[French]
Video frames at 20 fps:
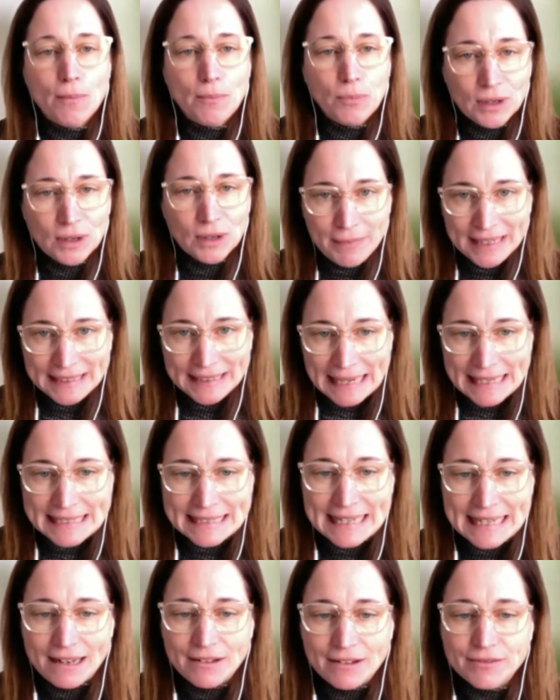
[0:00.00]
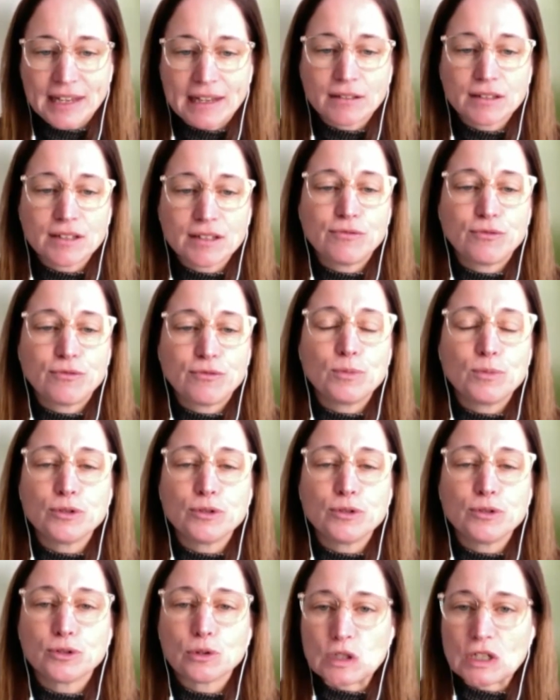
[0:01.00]
pour les maîtrises qualifiantes, il faut
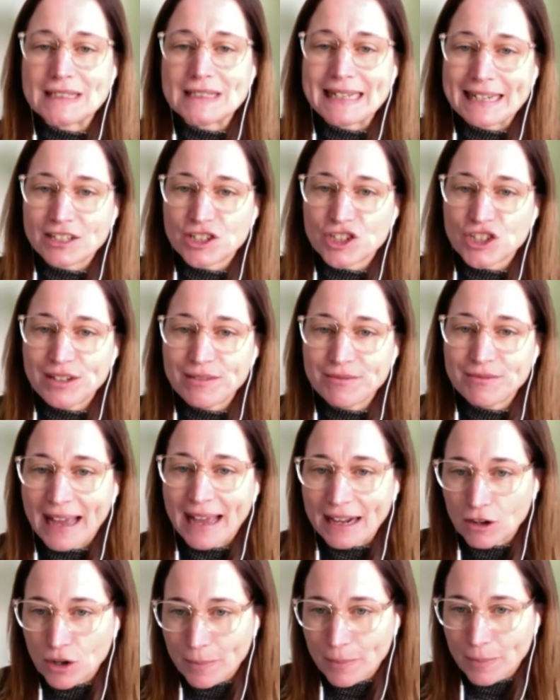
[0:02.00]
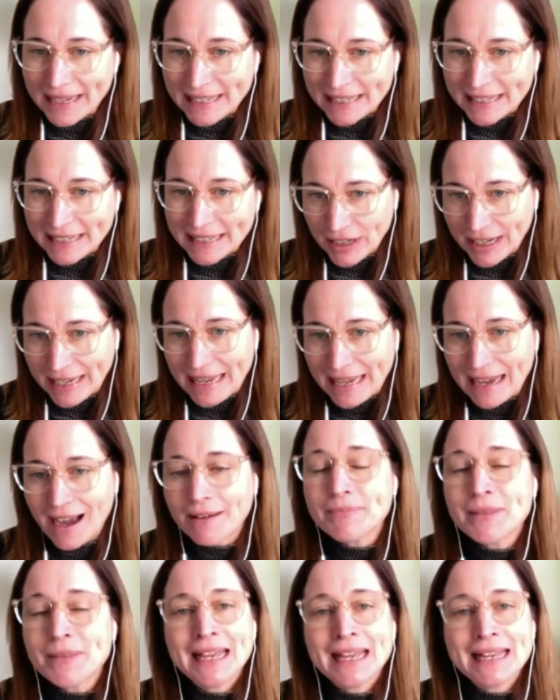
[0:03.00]
plutôt se diriger vers le baccalauréat.